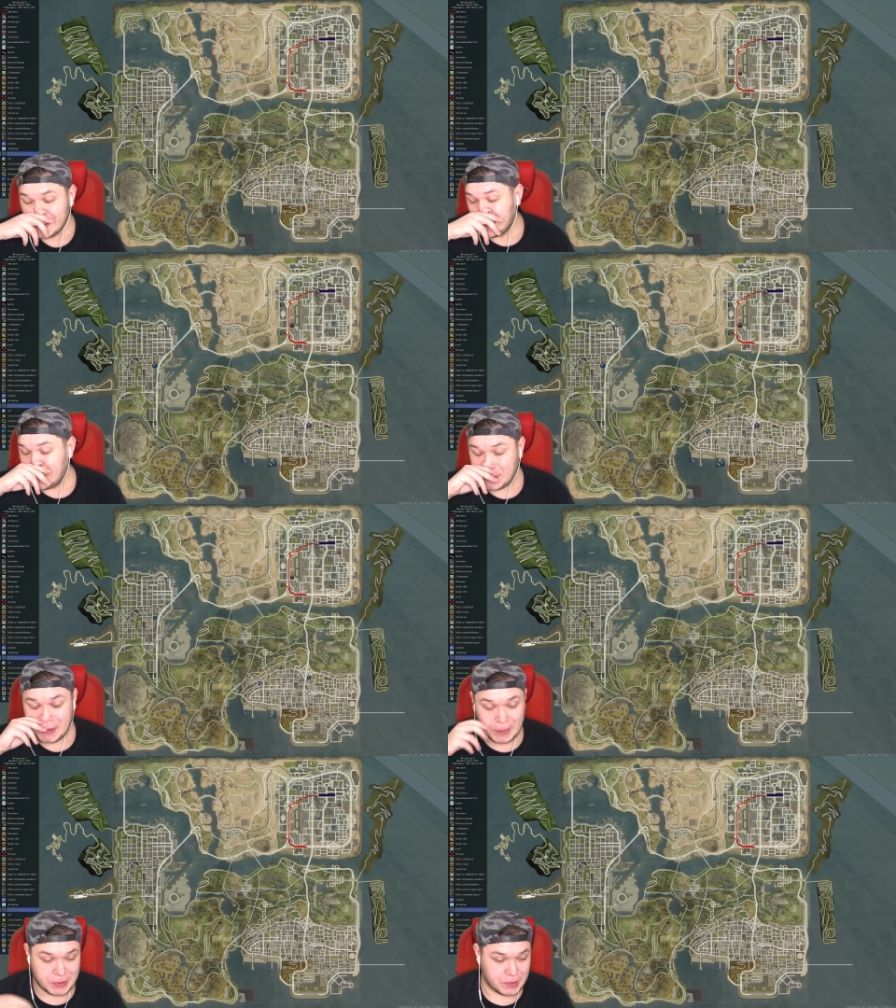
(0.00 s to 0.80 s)
Ух,
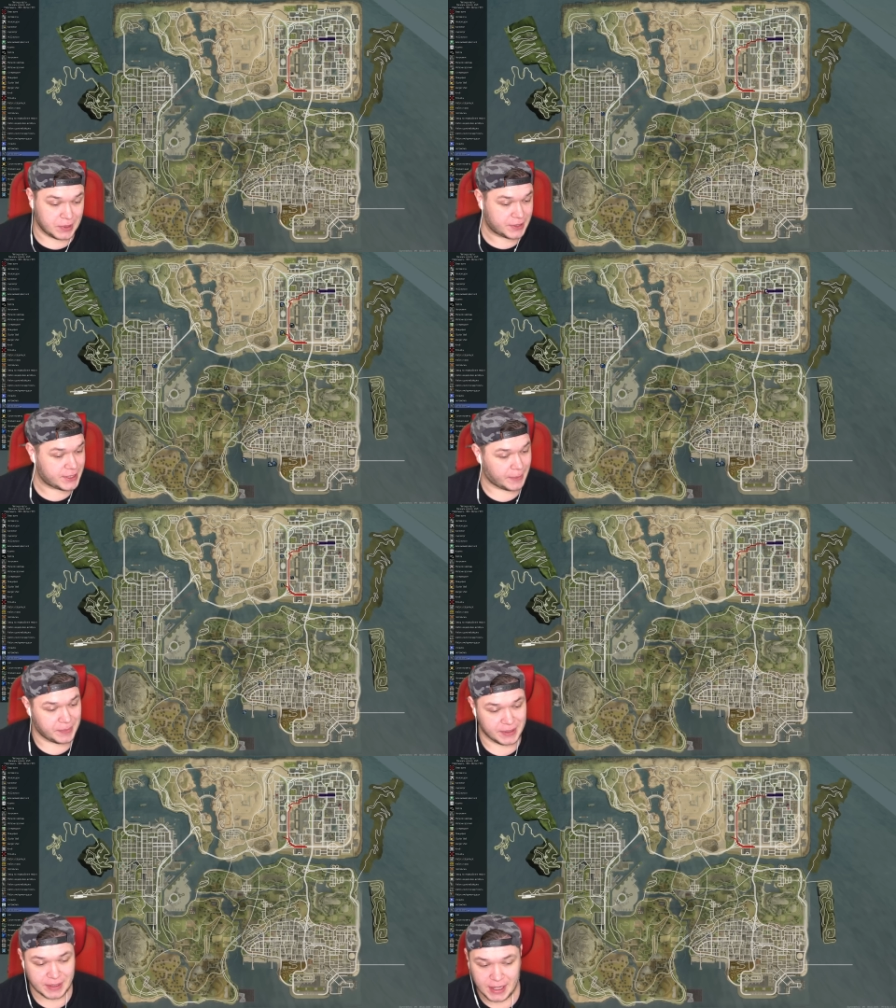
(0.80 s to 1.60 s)
ёб, туда ща,
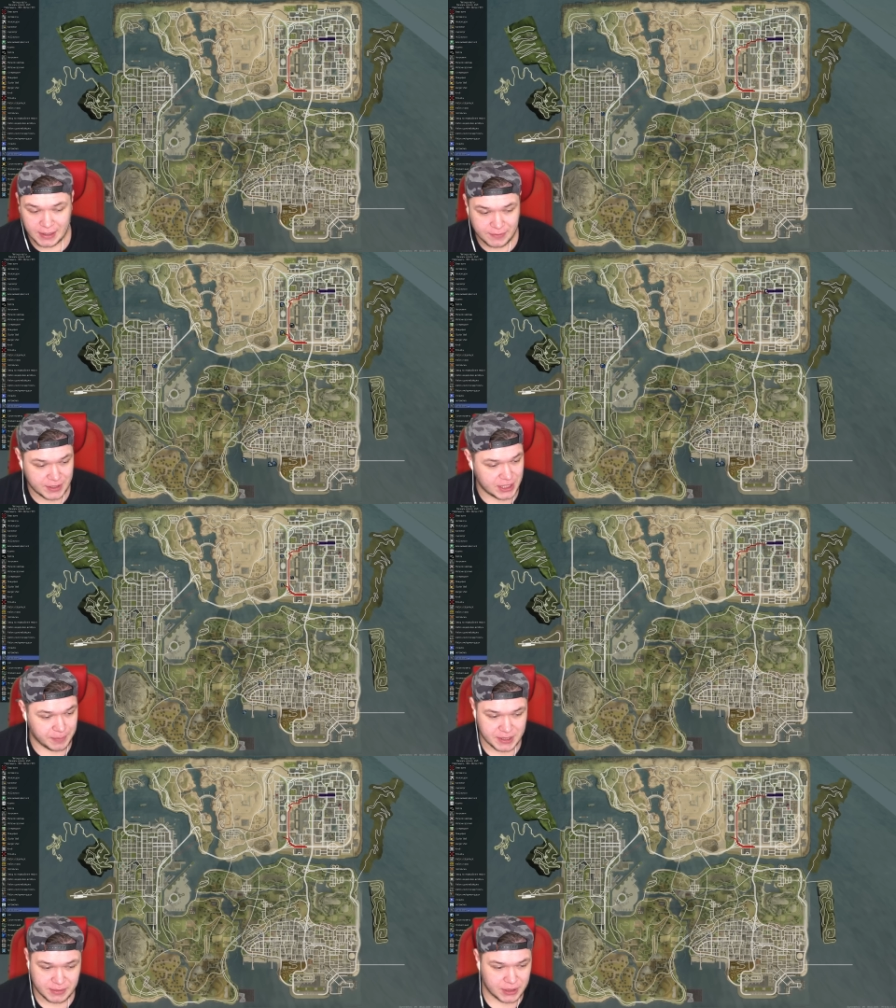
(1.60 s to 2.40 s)
блин, как вообще
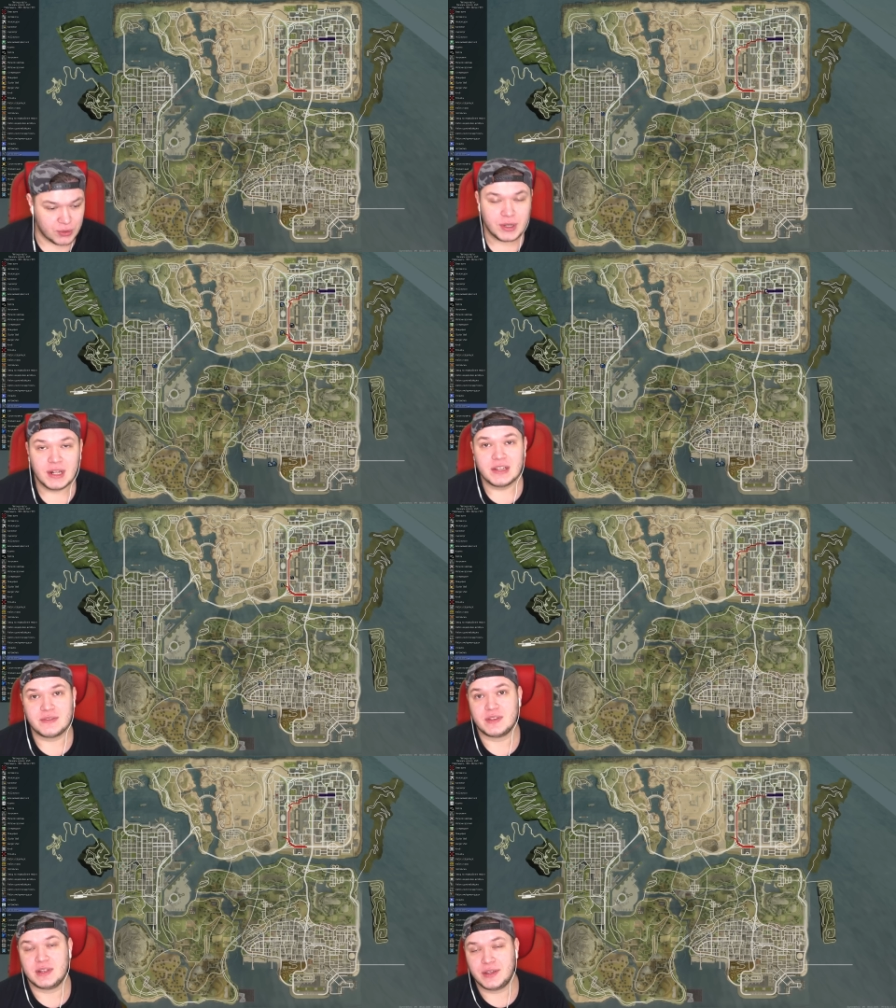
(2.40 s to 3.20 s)
посмотрю.
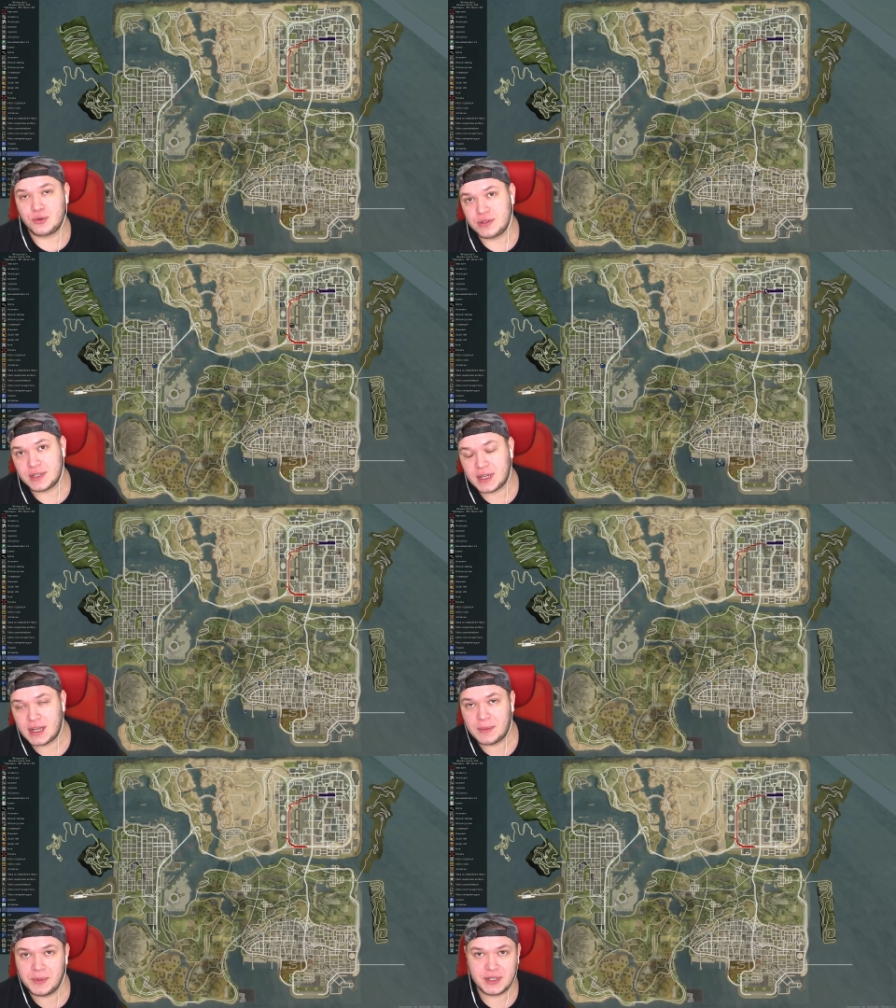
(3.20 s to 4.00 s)
У вас лайкосик,
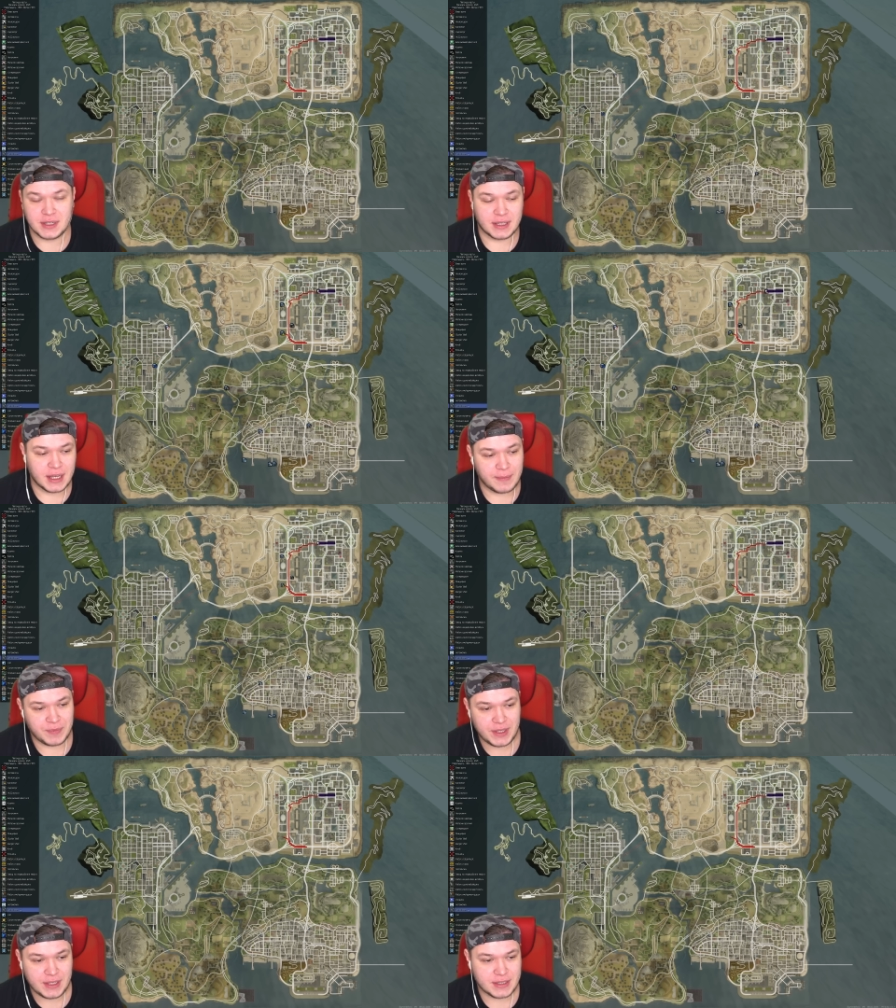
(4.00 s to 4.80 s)
как обычно, да,
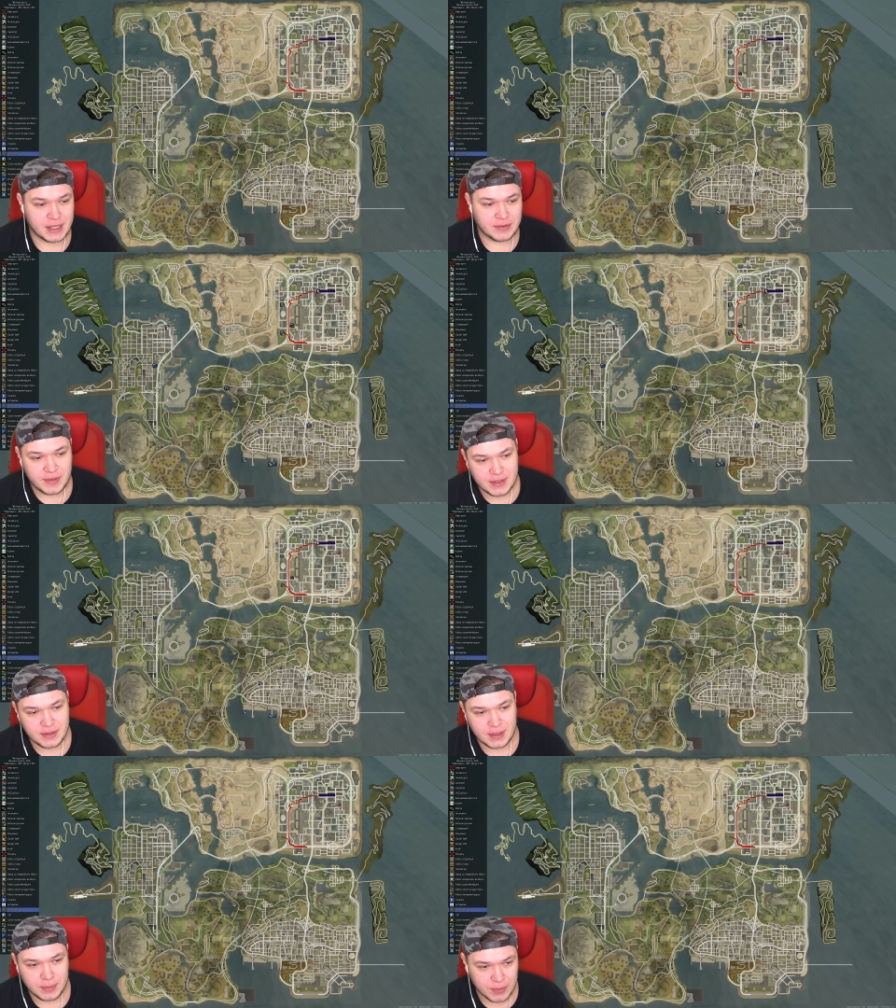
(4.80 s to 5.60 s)
и,
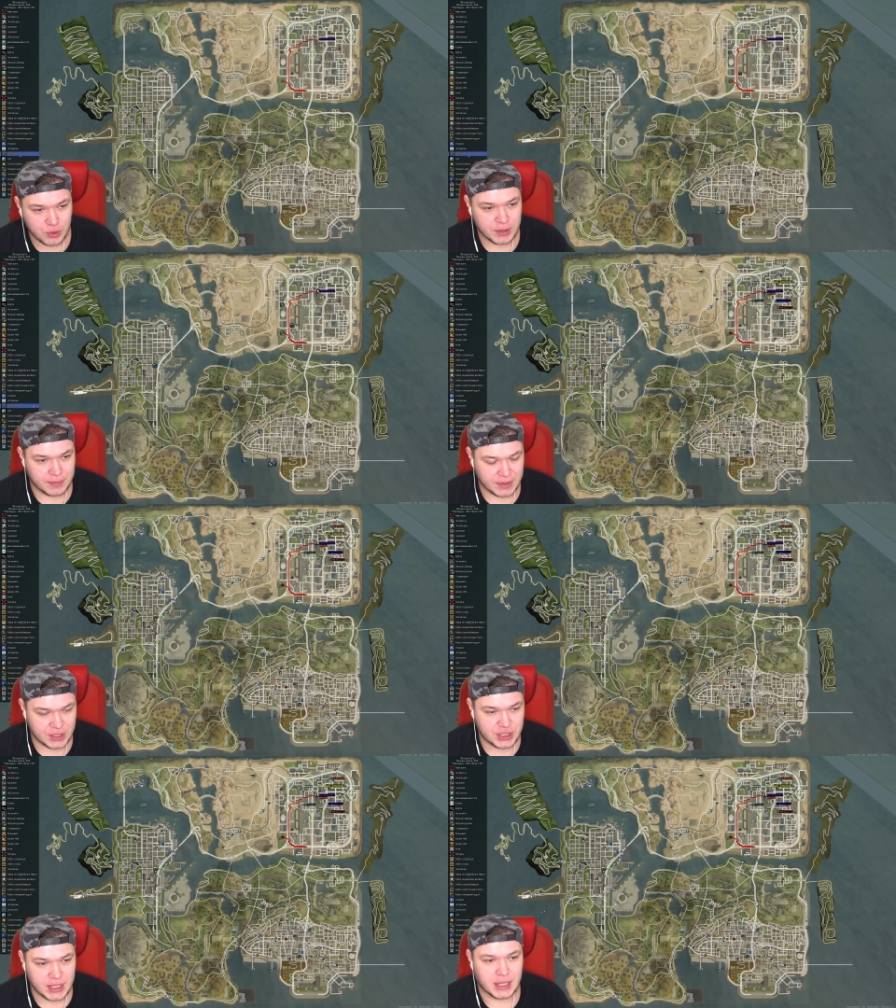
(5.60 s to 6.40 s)
соответственно, мы будем
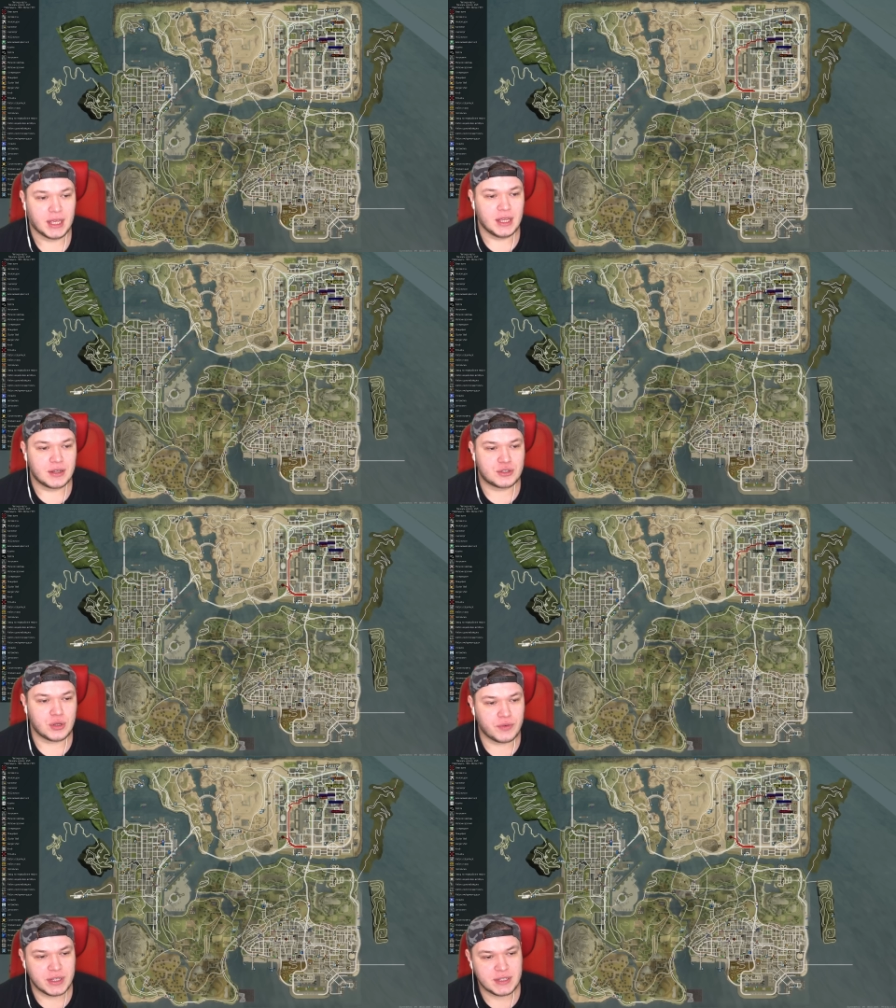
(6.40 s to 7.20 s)
начинать. К
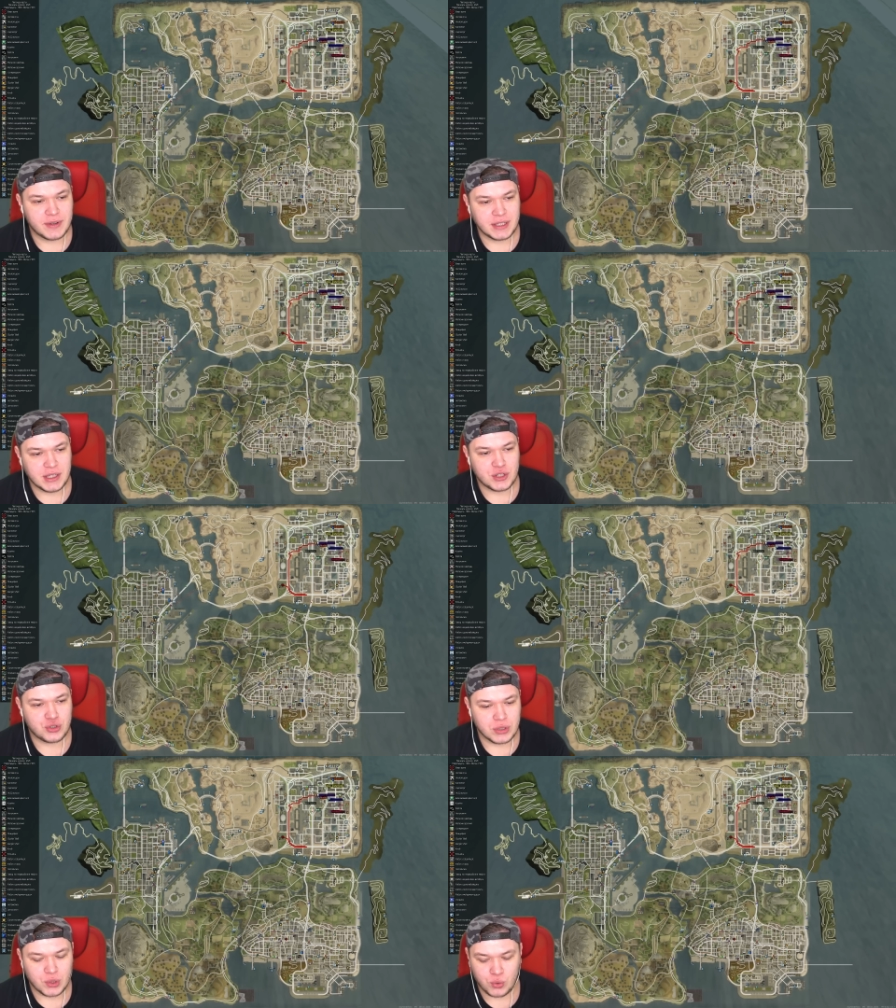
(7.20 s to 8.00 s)
слову, если вы хотите
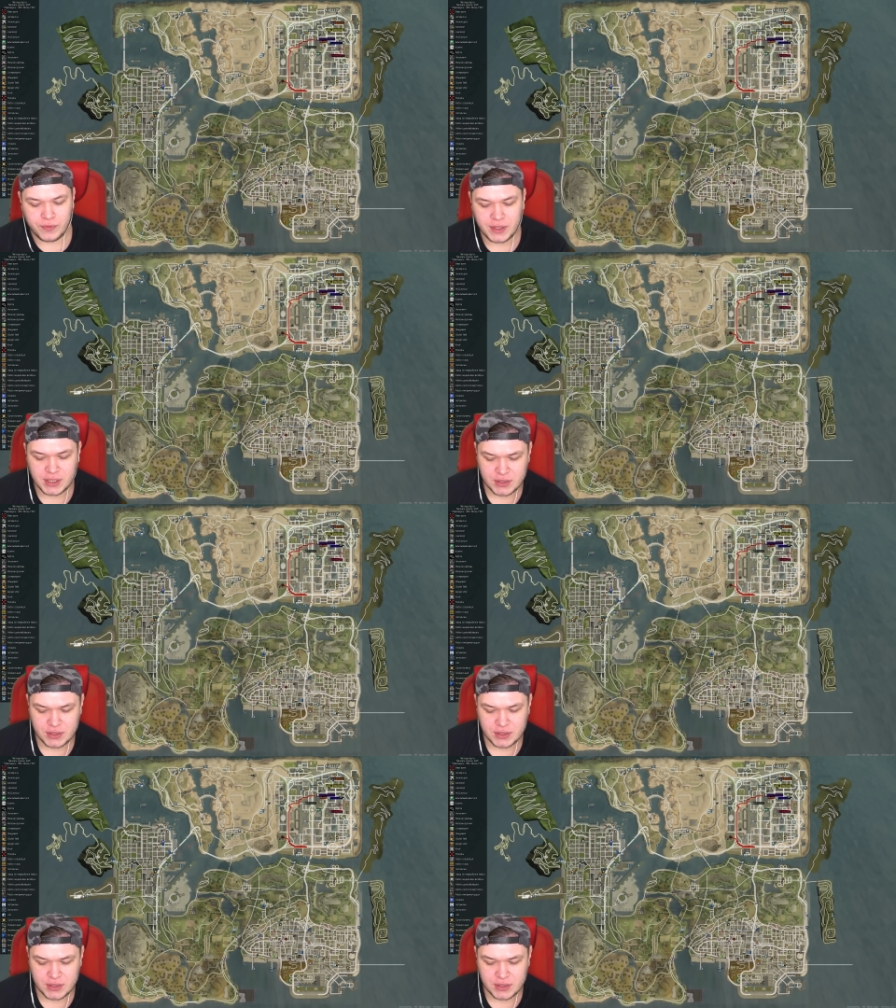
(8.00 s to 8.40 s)
что-то увидеть